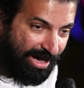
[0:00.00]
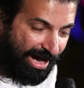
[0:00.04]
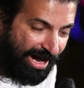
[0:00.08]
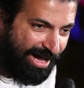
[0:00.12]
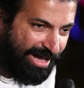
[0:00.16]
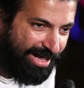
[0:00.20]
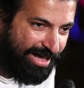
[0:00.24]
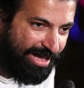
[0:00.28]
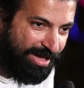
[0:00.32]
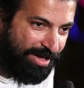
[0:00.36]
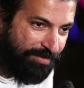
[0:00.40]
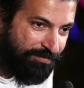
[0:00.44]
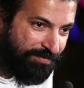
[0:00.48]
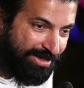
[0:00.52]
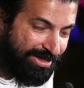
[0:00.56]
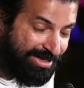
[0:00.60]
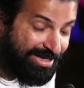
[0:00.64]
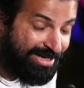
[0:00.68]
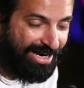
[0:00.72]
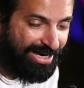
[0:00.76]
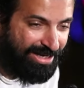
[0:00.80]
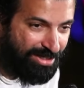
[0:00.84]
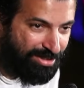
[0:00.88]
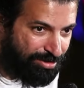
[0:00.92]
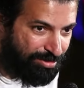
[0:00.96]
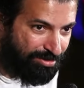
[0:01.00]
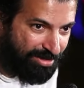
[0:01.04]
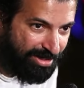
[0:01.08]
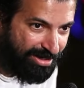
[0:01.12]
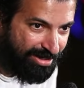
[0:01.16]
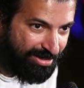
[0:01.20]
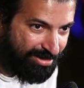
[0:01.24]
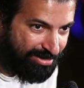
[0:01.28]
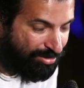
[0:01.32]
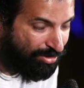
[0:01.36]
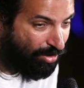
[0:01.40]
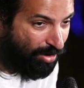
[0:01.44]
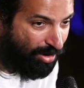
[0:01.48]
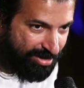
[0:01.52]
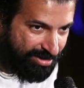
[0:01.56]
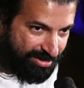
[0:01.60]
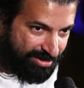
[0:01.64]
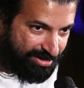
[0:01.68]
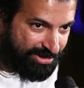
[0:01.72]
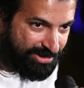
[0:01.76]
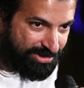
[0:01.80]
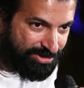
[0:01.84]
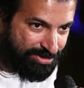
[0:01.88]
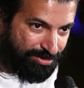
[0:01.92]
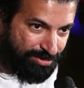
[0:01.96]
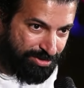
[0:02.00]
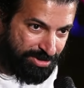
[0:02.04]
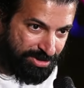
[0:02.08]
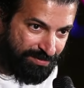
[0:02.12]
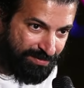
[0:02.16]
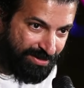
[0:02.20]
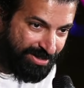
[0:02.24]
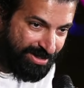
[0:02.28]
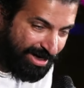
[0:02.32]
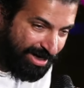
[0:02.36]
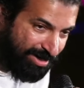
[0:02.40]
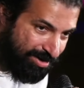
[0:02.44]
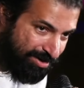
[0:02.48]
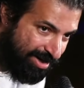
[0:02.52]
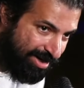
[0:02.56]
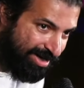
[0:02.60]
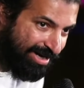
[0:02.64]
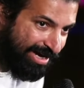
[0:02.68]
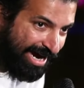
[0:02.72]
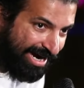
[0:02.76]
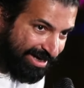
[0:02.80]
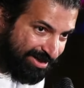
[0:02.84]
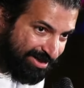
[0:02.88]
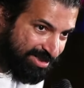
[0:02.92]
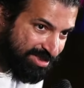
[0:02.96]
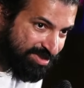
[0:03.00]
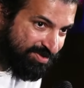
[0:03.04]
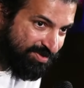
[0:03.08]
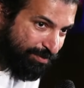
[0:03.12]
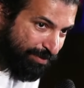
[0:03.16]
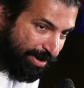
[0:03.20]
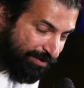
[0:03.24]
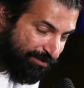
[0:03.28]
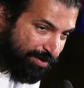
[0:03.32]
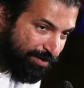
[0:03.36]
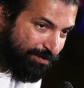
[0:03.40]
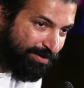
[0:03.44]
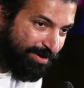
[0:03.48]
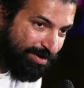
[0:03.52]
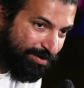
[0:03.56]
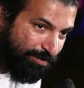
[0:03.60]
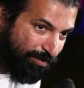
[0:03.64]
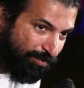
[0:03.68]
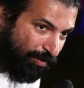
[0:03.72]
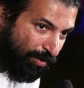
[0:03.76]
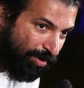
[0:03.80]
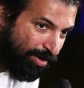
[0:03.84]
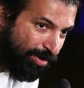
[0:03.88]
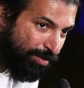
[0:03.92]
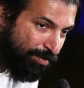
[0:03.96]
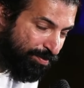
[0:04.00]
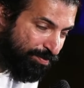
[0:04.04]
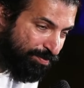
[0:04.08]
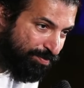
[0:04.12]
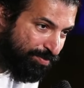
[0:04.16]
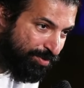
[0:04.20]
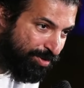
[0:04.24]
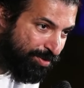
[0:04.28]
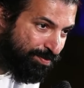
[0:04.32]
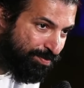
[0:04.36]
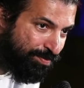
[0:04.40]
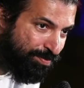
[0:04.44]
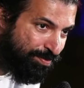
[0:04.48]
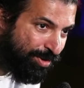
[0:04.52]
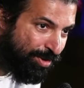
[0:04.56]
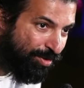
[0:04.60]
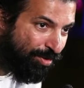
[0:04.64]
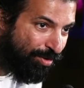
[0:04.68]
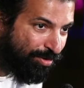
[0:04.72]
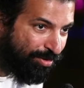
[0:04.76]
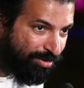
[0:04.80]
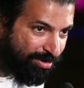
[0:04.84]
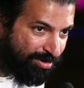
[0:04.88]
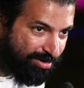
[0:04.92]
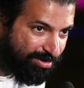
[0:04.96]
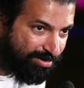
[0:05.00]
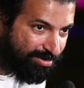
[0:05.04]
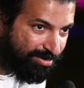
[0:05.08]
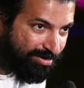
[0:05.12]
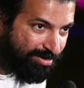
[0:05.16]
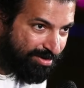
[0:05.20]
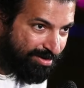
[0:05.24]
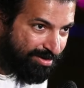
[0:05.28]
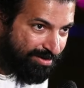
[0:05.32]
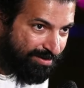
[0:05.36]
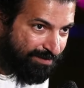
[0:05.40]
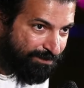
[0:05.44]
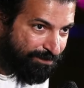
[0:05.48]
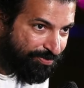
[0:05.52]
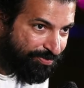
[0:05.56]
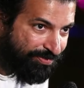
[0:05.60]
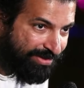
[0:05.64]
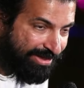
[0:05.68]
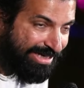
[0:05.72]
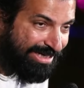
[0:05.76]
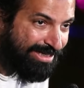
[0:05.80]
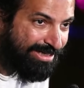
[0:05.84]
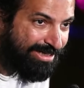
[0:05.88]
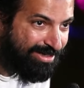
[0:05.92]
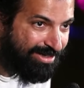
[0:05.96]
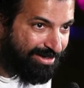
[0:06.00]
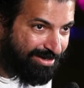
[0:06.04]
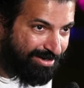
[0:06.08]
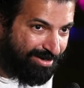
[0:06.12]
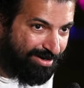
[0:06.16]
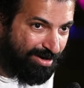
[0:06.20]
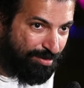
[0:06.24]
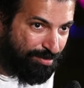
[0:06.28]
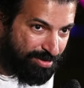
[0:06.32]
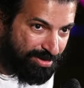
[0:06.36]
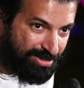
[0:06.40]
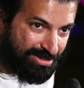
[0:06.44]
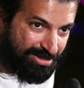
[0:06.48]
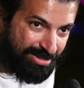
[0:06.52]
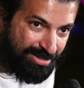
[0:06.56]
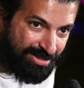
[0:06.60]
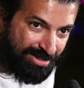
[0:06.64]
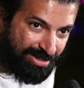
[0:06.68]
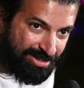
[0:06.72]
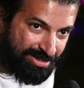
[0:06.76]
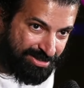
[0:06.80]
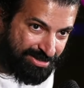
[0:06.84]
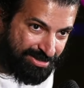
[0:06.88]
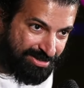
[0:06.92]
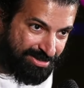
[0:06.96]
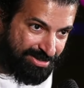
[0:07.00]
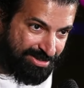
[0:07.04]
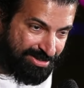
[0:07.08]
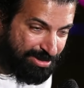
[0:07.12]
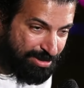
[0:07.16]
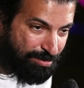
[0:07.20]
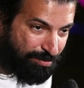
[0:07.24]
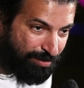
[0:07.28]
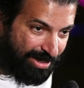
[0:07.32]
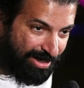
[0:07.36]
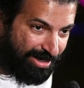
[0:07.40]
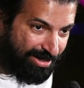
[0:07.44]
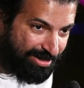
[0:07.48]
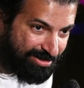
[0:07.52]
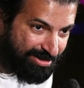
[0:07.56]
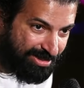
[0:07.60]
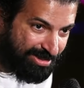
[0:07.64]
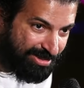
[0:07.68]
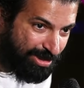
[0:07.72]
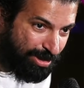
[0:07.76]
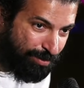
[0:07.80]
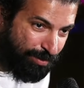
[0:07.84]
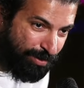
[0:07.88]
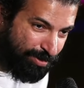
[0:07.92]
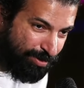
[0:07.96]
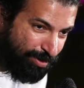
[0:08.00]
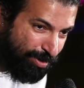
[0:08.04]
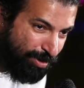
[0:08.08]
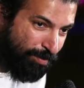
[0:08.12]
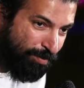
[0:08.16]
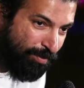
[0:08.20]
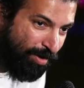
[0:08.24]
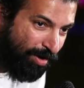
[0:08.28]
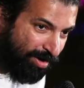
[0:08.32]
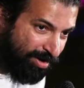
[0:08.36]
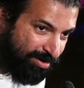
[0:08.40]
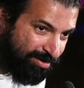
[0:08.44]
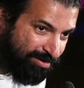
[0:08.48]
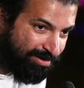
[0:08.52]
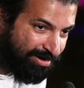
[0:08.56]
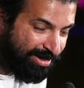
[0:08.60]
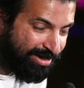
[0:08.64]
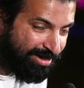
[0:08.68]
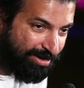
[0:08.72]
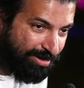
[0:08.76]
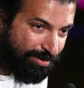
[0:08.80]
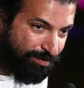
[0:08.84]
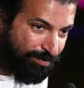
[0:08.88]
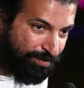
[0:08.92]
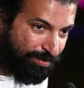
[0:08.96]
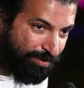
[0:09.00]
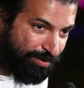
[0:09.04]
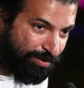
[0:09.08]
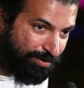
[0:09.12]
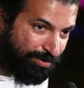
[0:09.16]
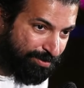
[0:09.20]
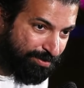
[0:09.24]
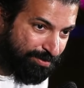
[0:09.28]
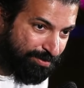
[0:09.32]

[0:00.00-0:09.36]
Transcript: ఐ వి ట్రై టు టేక్ నార్త్ ఈస్ట్ నుంచి వీ ట్రై టు టేక్ యాక్టర్స్ ఫ్రమ్ ఎవ్రీవేర్ ఒక ప్యూర్ ఇండియన్ రిప్రజెంటేషన్ లాగా తీద్దాం అనుకున్నాం నాట్ లైక్ ఇప్పుడు